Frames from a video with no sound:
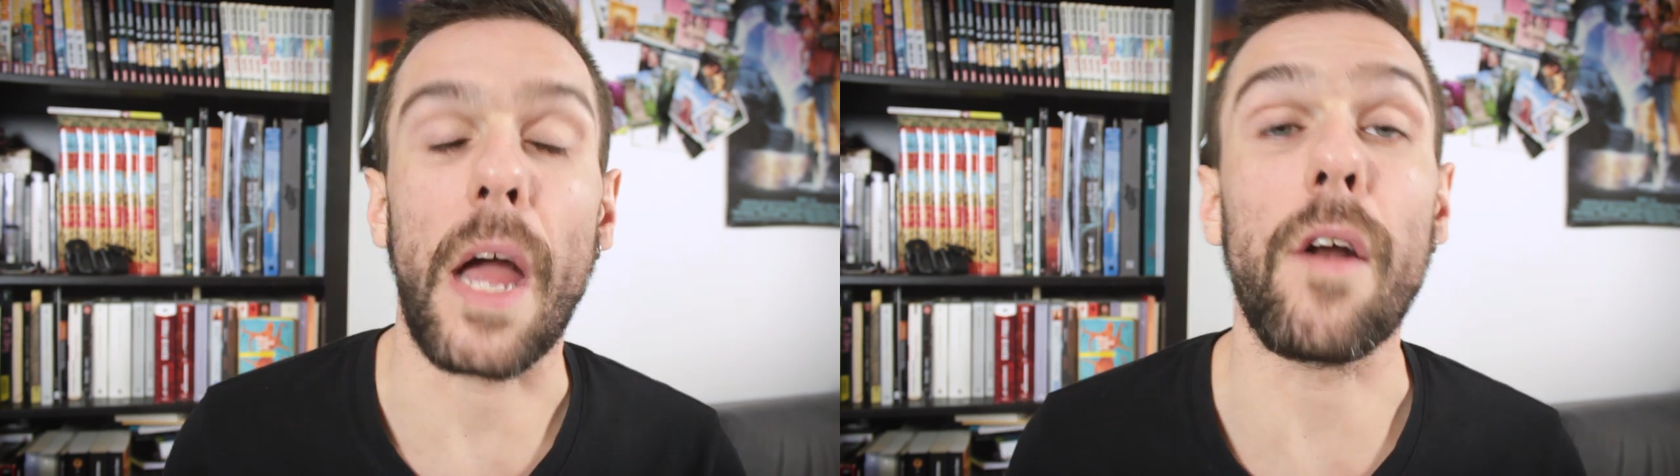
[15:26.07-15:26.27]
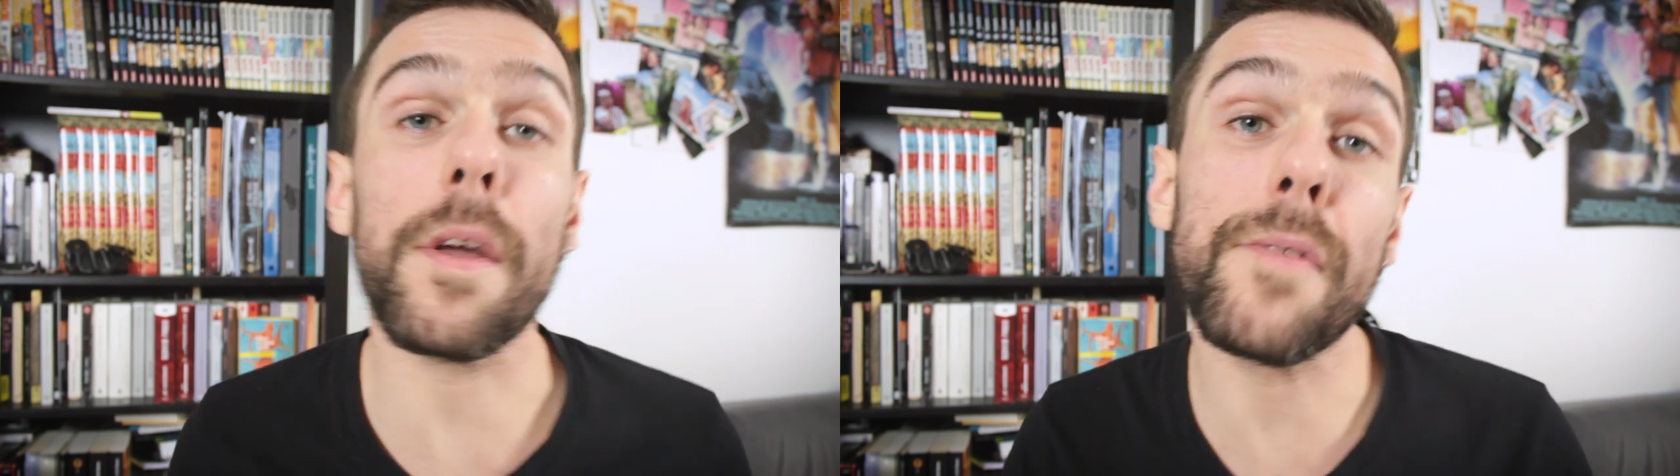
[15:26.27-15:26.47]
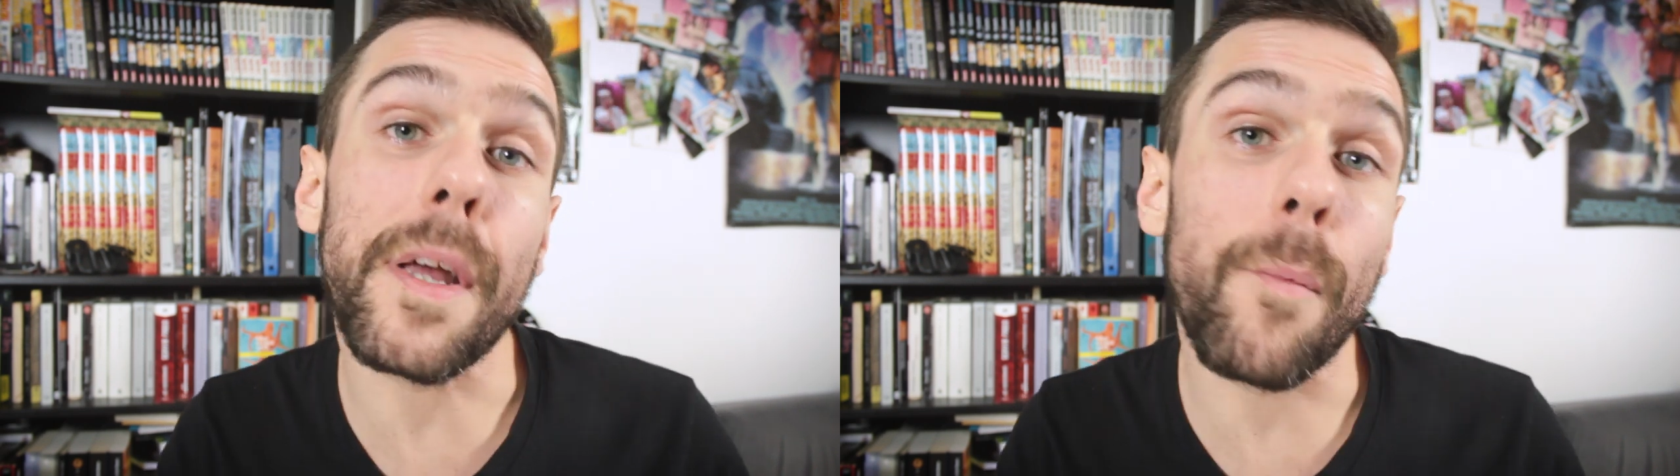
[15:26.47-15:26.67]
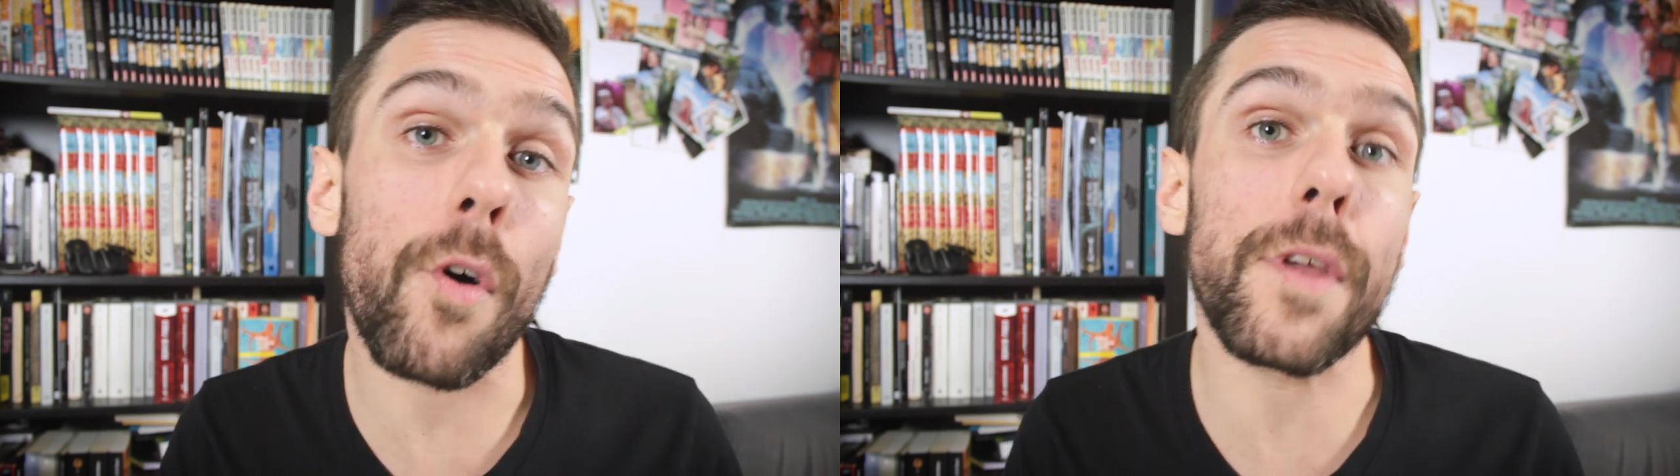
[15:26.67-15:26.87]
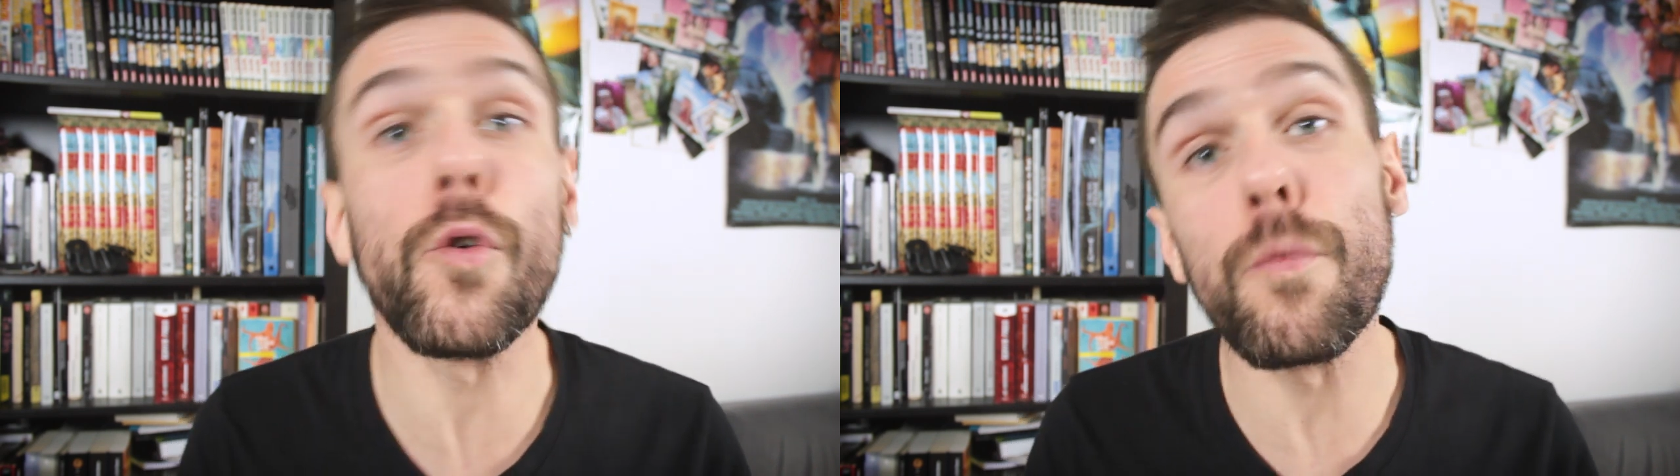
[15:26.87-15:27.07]
Alors
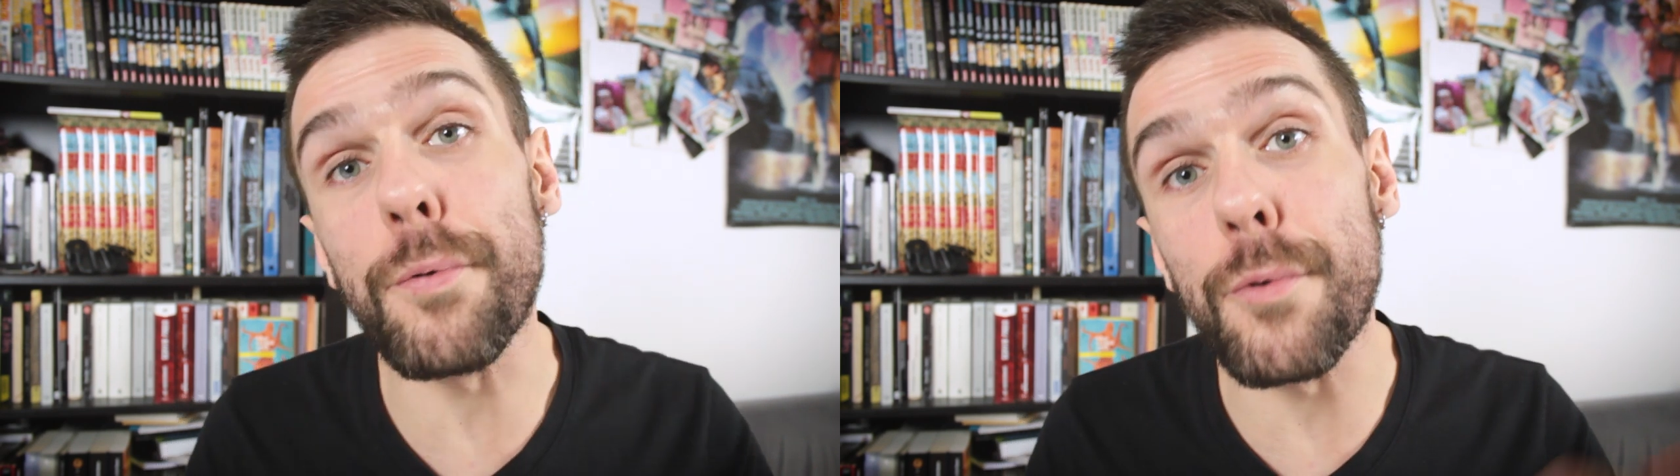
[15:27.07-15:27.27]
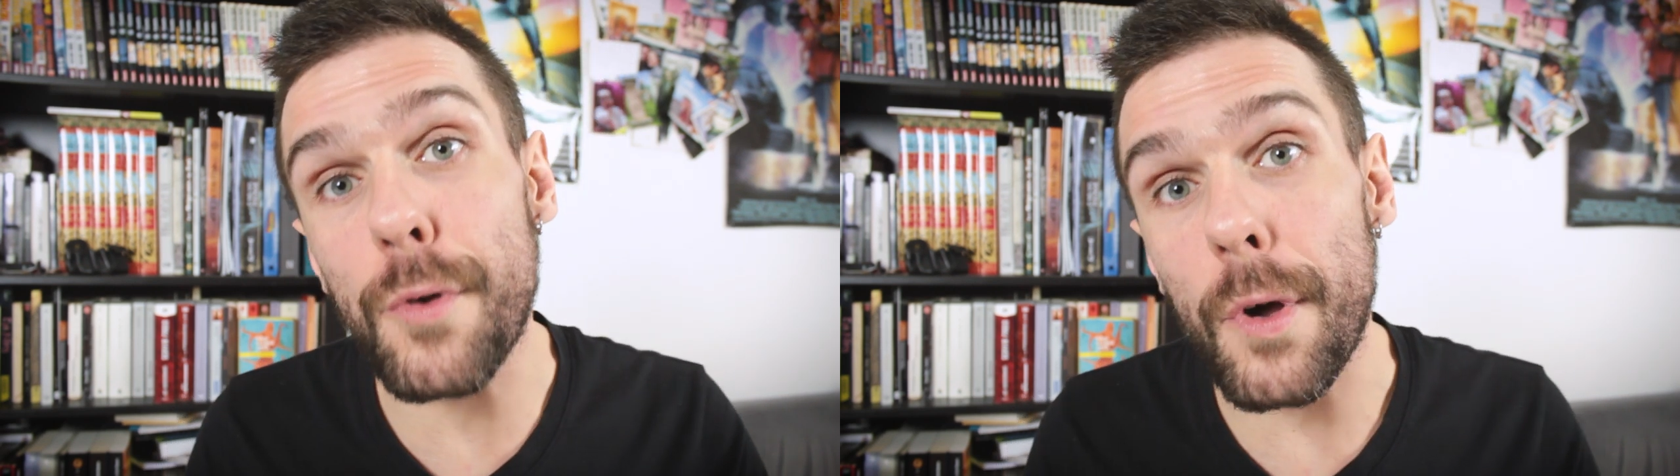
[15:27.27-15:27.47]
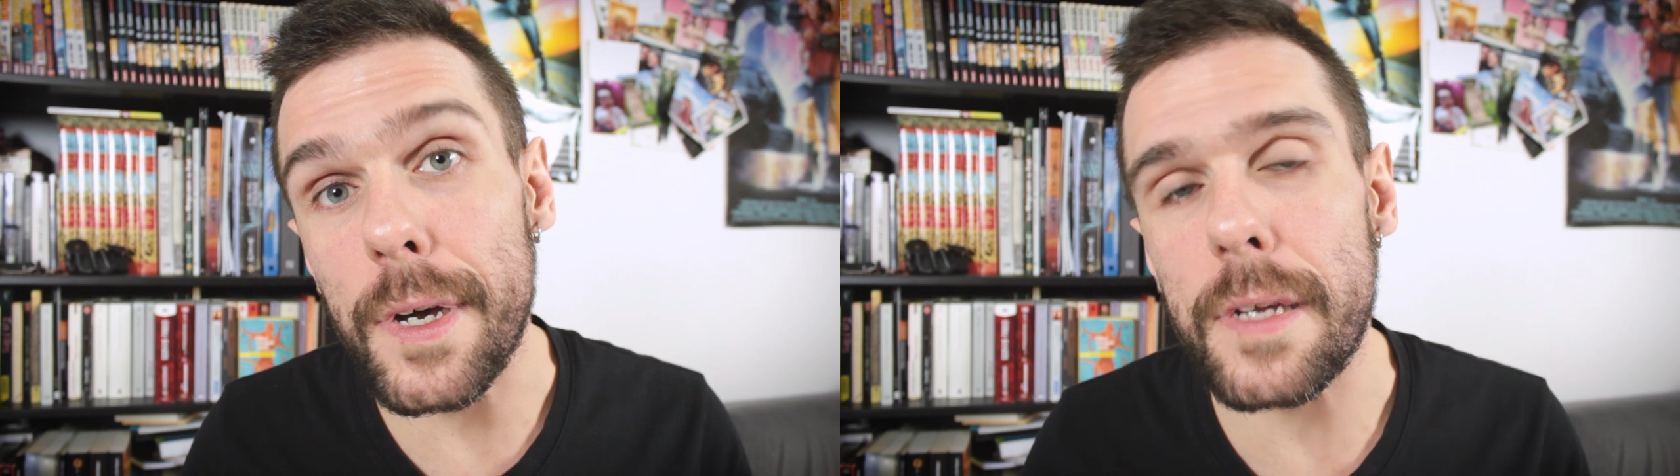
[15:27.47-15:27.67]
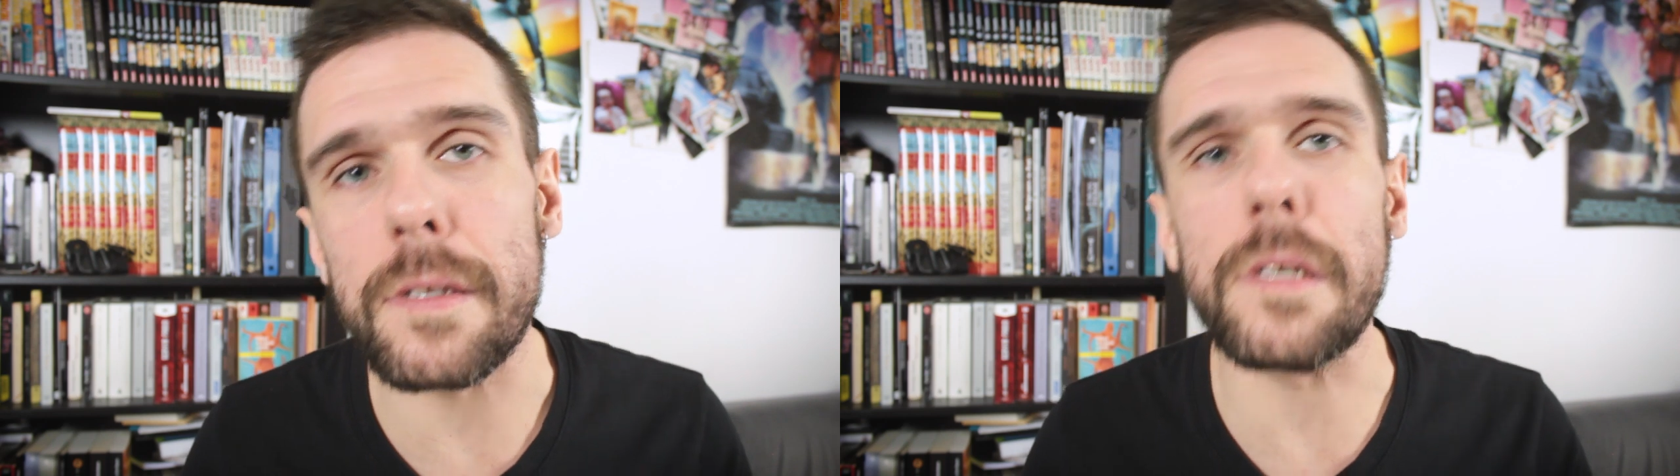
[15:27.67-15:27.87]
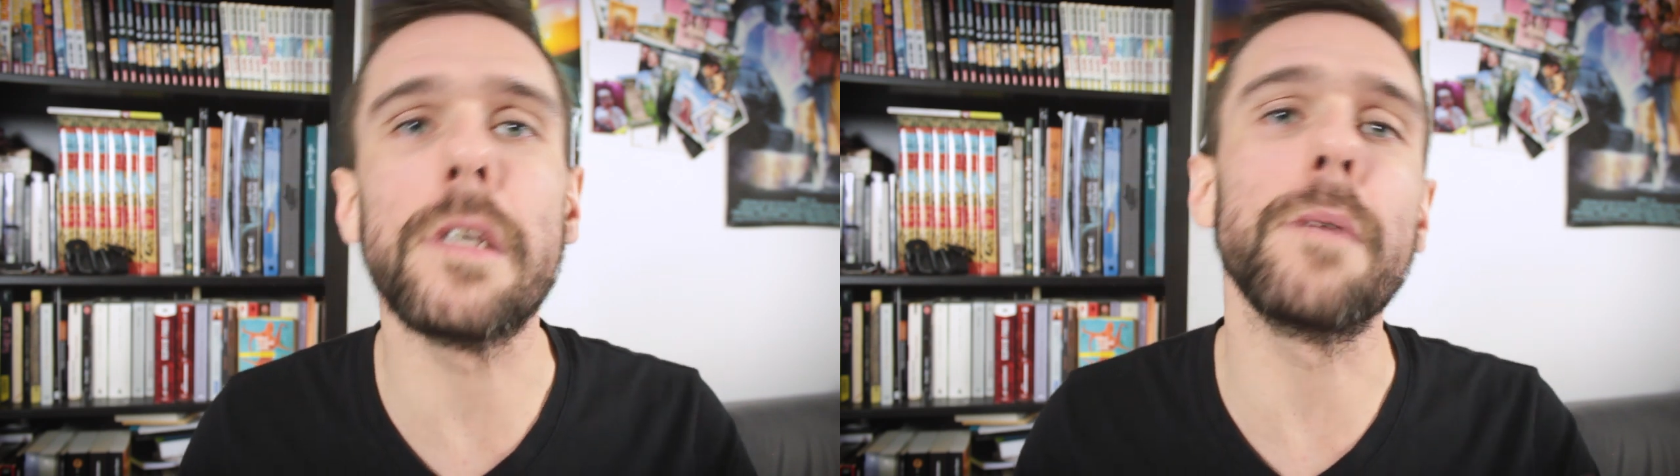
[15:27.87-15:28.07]
évidemment, il y a eu plusieurs
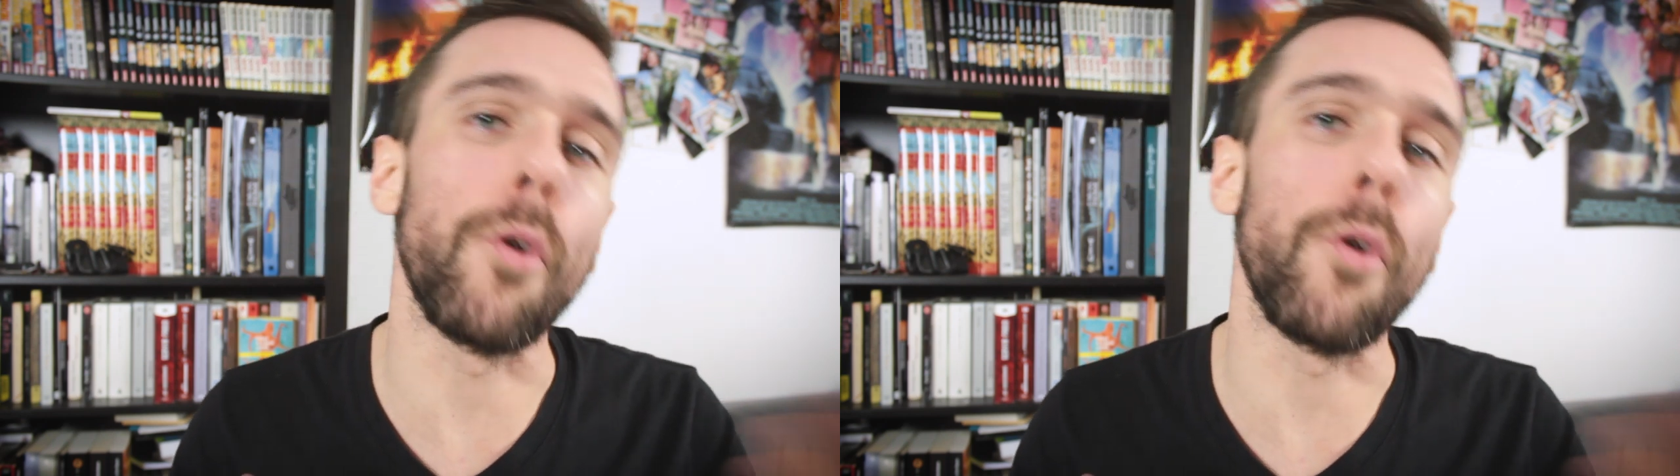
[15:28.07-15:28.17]
critiques,